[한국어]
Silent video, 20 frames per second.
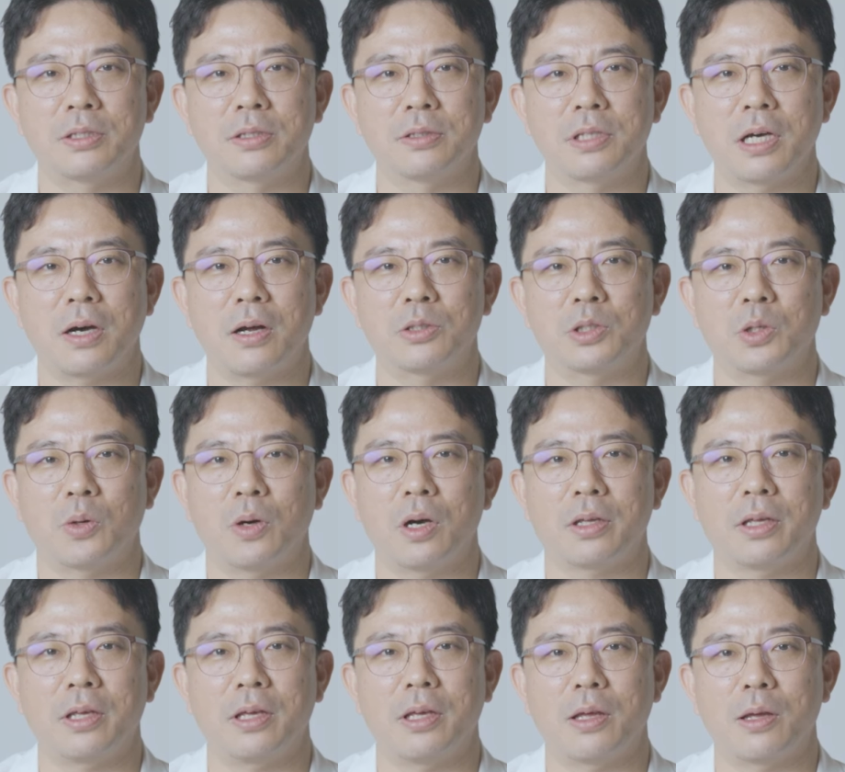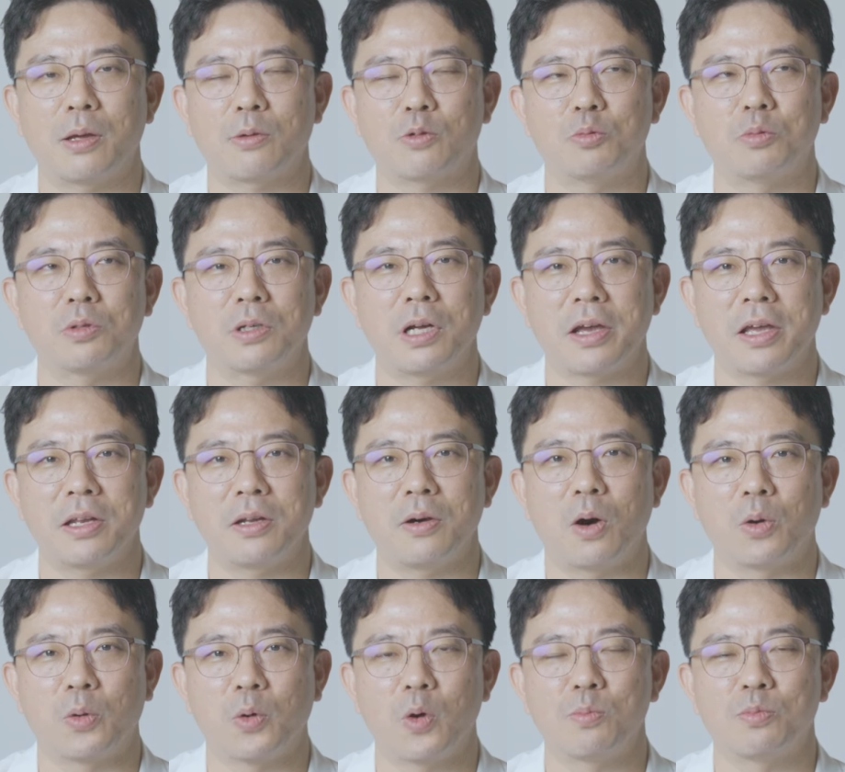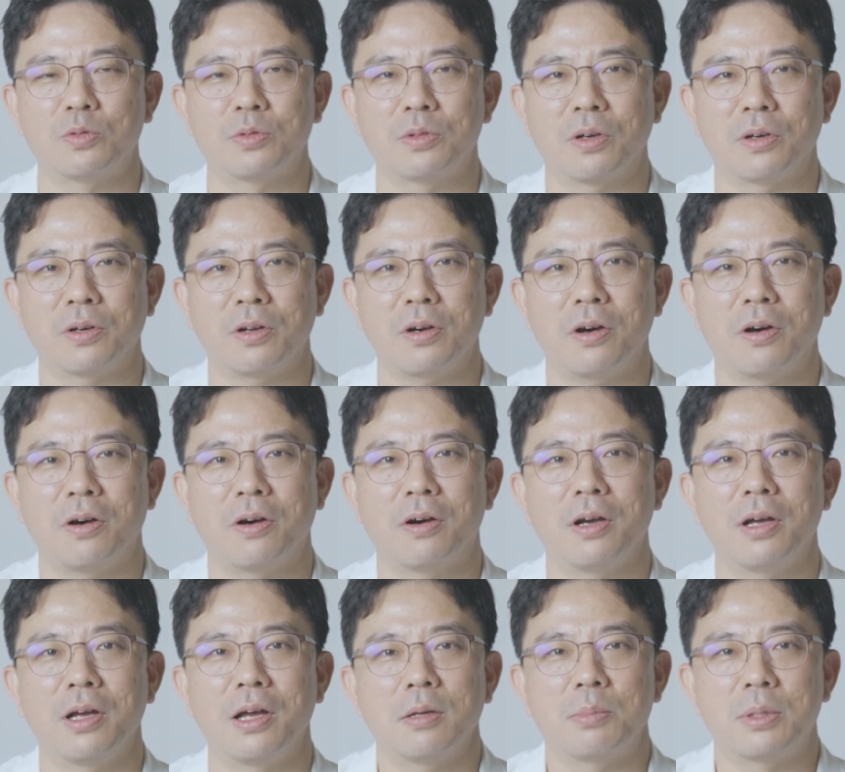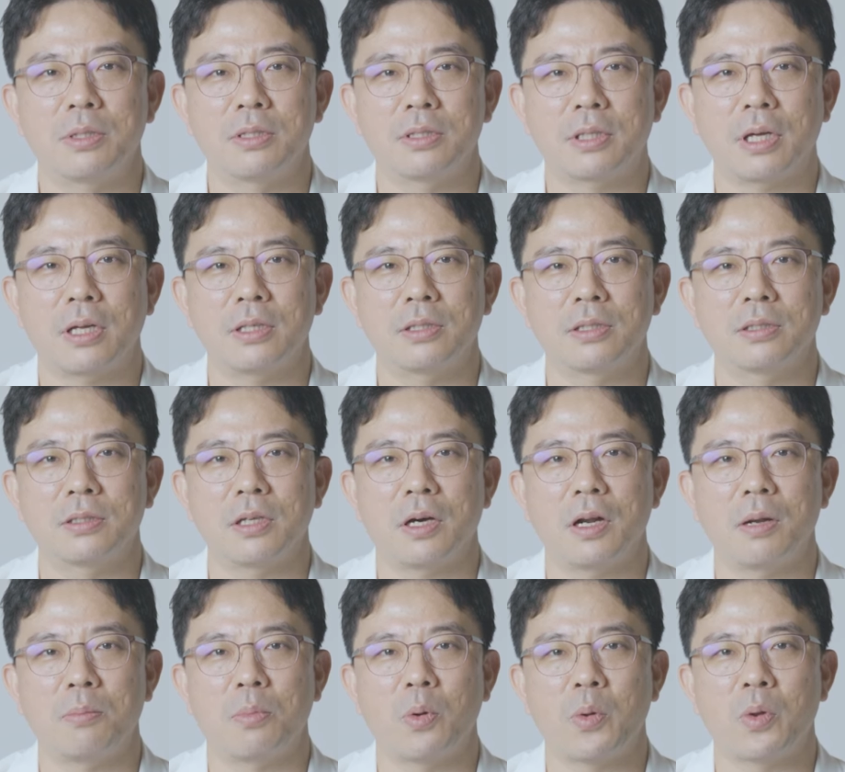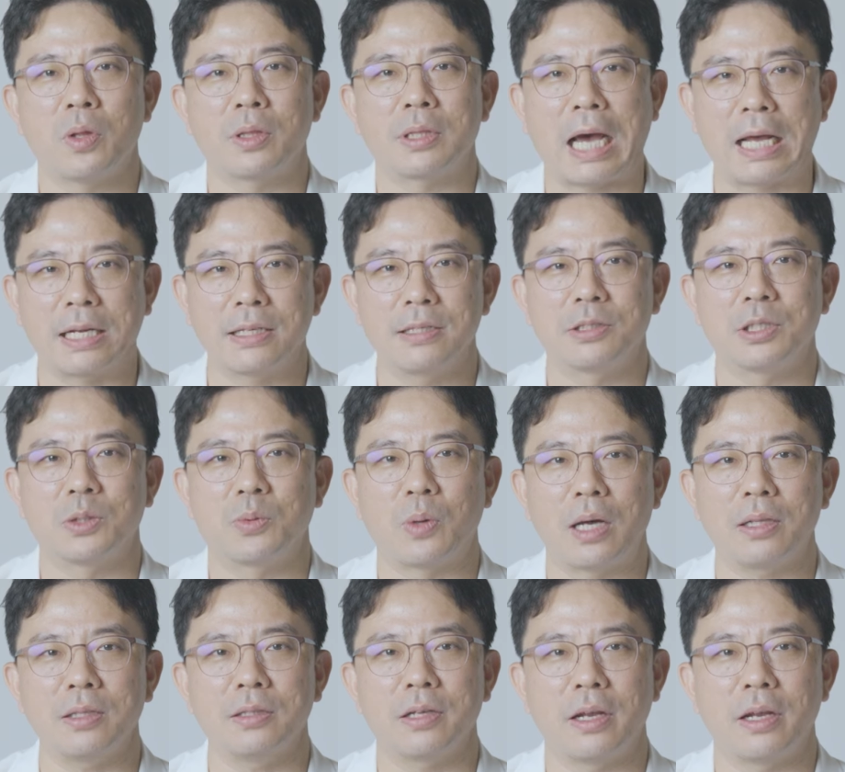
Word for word: 증상을 정확히 구분하기는 어려울 뿐더러 비슷한 증상을 보이는 다른 질환,